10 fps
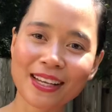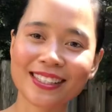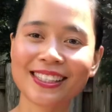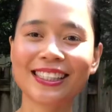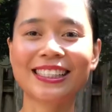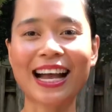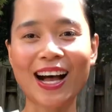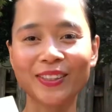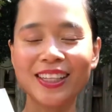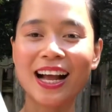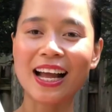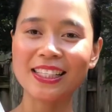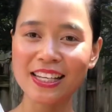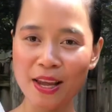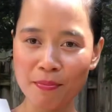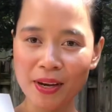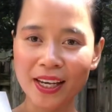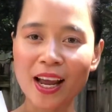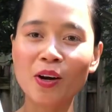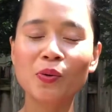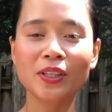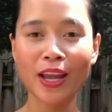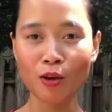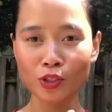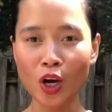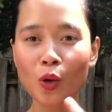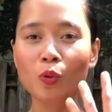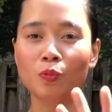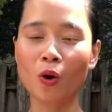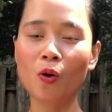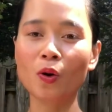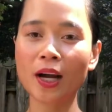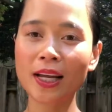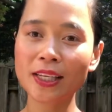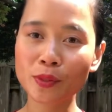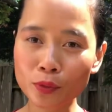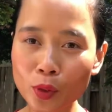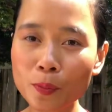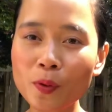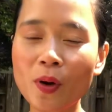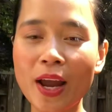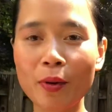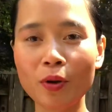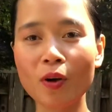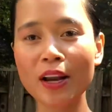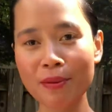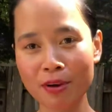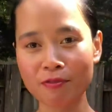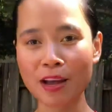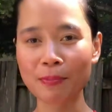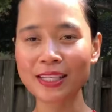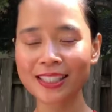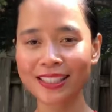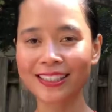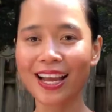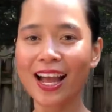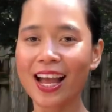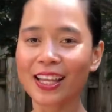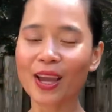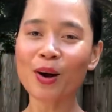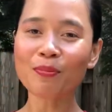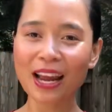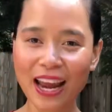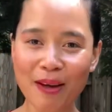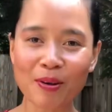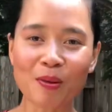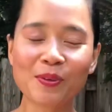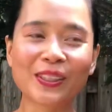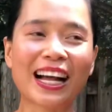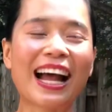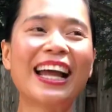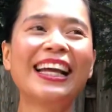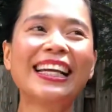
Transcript: Mình xin chào tất cả anh chị em mình đã luôn theo dõi ủng hộ kênh YouTube của Heo Cốt Emma Phạm Kitchen. Thì hôm nay em có một cái